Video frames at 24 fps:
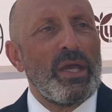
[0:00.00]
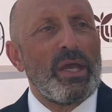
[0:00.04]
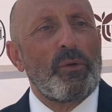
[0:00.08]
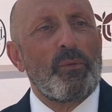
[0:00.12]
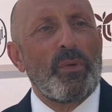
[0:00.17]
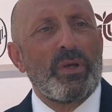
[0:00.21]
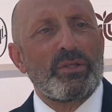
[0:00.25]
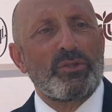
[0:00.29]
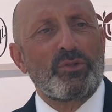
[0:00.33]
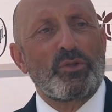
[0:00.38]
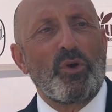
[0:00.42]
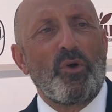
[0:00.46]

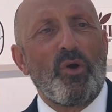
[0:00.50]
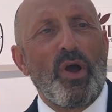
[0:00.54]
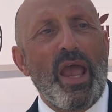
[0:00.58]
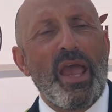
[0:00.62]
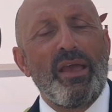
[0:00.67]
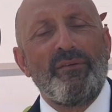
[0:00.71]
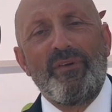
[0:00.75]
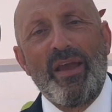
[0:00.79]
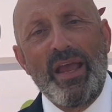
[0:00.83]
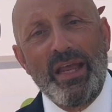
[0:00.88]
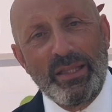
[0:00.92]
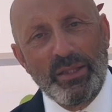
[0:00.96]
questo
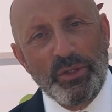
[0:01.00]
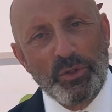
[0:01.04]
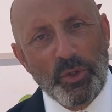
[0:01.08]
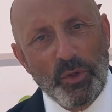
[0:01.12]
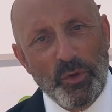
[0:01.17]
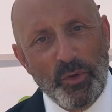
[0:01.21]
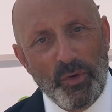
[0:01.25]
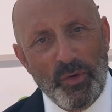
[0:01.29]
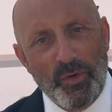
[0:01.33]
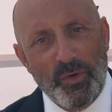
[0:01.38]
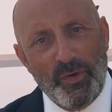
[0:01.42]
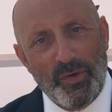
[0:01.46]
evento
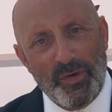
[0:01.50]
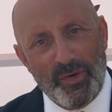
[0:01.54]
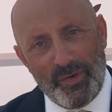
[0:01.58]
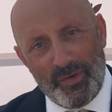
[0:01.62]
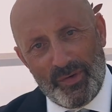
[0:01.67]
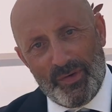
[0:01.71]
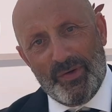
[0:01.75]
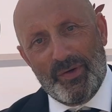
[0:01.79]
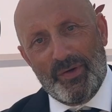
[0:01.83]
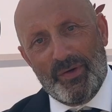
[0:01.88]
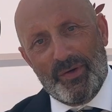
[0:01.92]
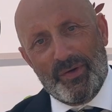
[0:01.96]

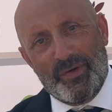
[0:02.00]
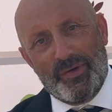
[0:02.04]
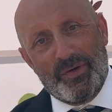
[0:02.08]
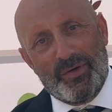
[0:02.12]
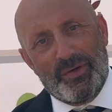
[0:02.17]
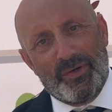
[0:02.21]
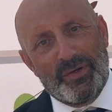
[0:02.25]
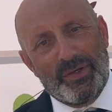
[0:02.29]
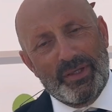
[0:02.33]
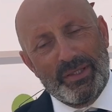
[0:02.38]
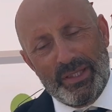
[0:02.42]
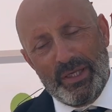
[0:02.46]

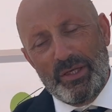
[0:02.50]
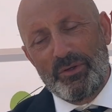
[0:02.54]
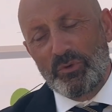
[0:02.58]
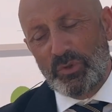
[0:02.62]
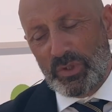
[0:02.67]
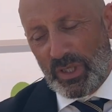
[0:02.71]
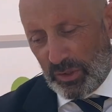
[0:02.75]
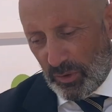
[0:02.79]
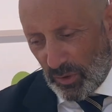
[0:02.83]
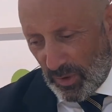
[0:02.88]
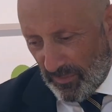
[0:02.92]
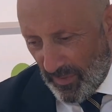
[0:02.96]
oh, di un
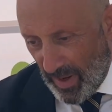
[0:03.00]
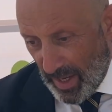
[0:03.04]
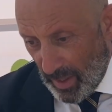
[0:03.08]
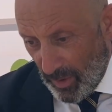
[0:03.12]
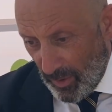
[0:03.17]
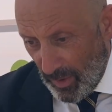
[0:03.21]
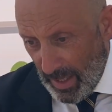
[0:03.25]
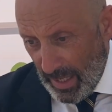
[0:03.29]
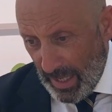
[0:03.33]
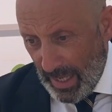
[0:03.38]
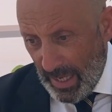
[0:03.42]
certo livello.